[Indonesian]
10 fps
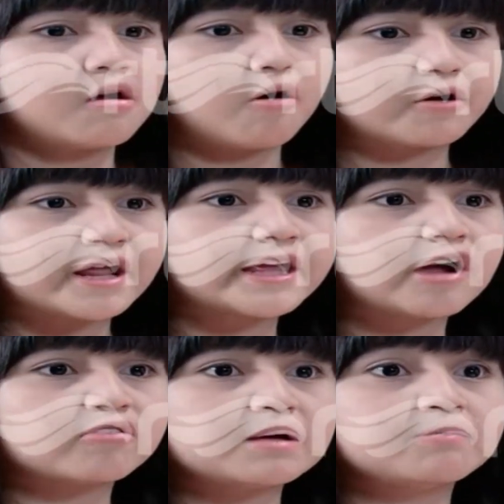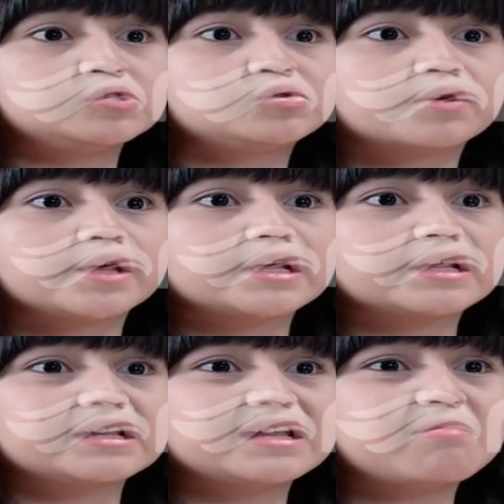orang yang udah mencuri
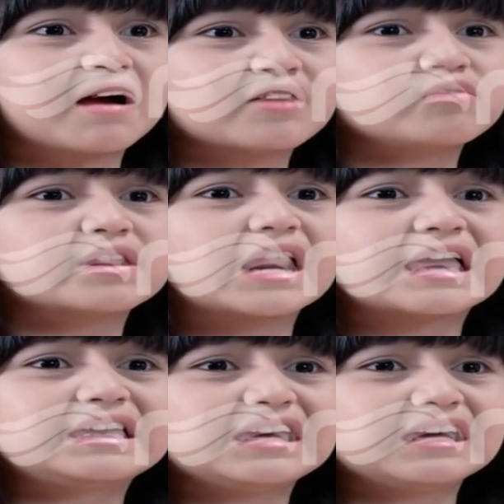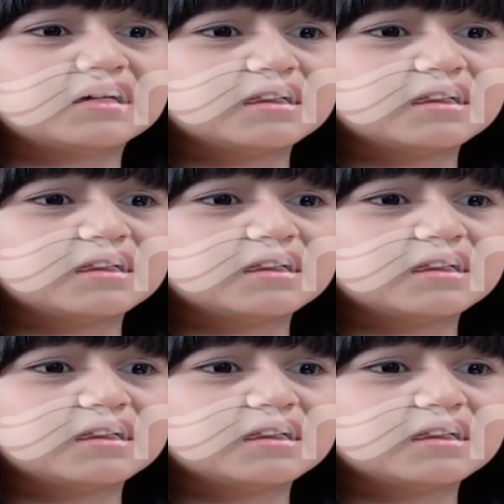dia bakal nyuri lagi.